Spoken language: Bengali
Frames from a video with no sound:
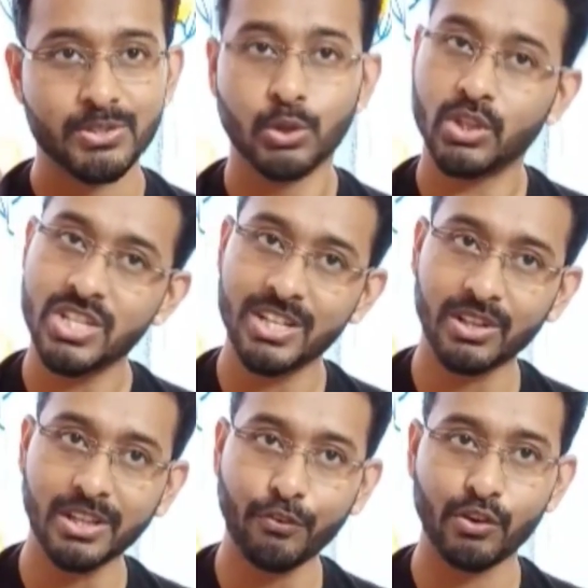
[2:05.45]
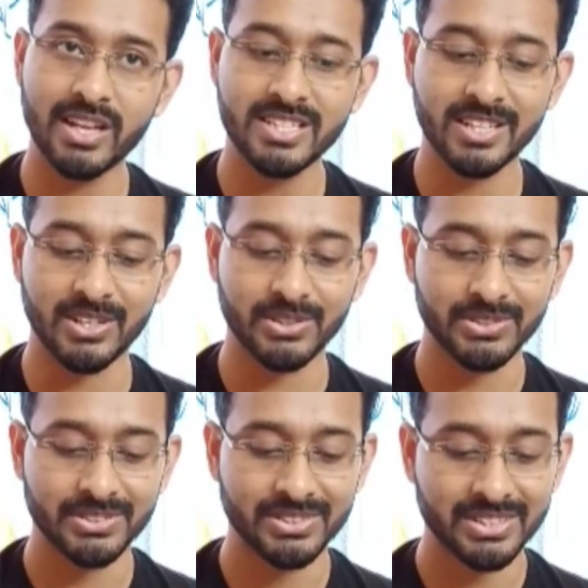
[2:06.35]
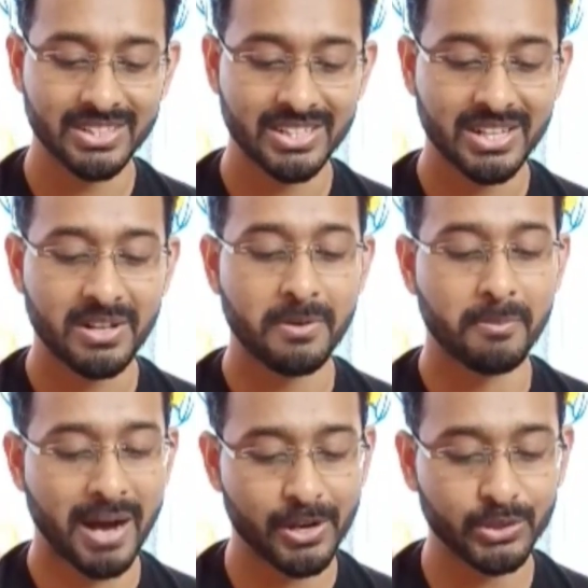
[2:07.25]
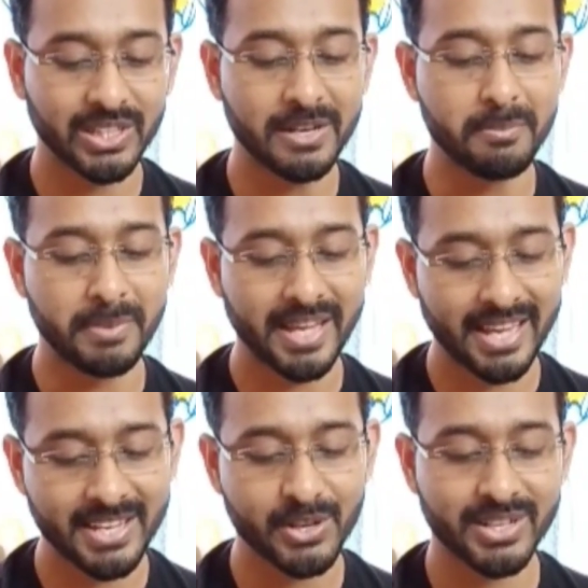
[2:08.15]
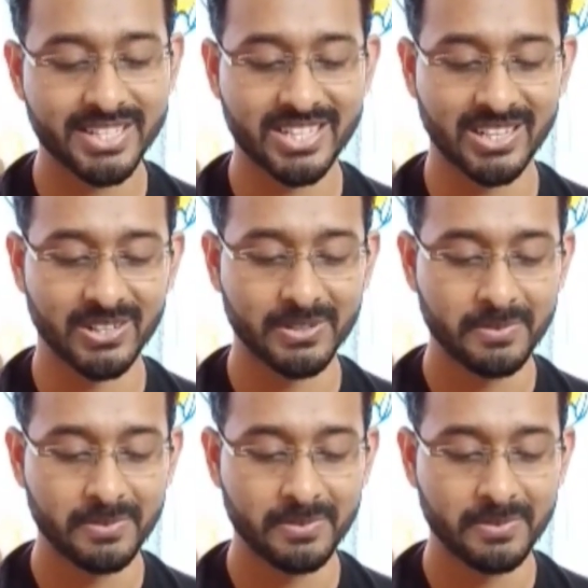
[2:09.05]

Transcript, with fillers: জ্যোতিষীর কথা ফলেছিল মালতীর মেয়েই হয়েছিল